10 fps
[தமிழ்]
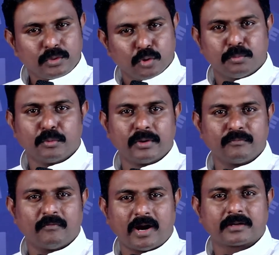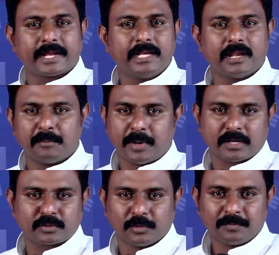யோபுவின் வாழ்க்கையில் நாம்
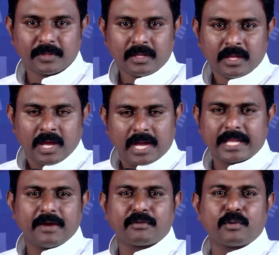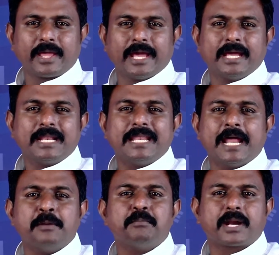பார்த்தோம் அங்கே அவனுடைய
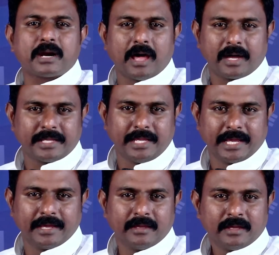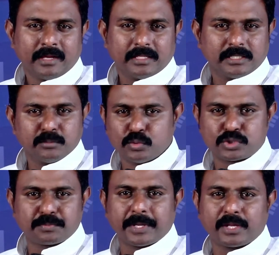நண்பர்களாகிய இந்த
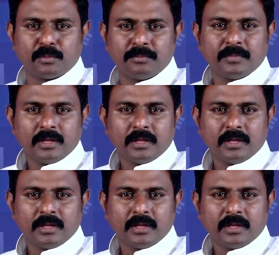மூன்று பேரும்